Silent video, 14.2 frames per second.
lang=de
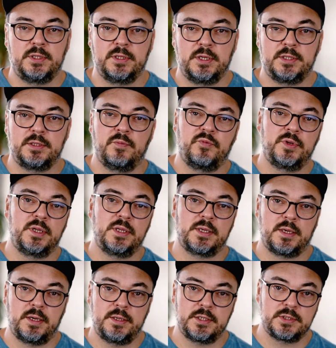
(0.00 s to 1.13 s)
die
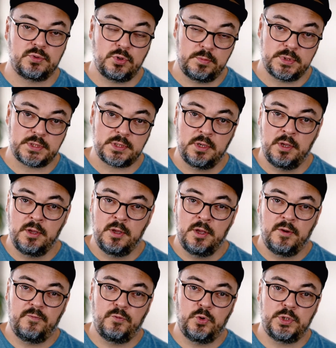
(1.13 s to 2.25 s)
Lichtempfindlichkeit des Filmes
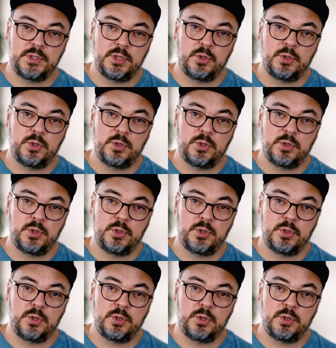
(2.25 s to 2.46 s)
wird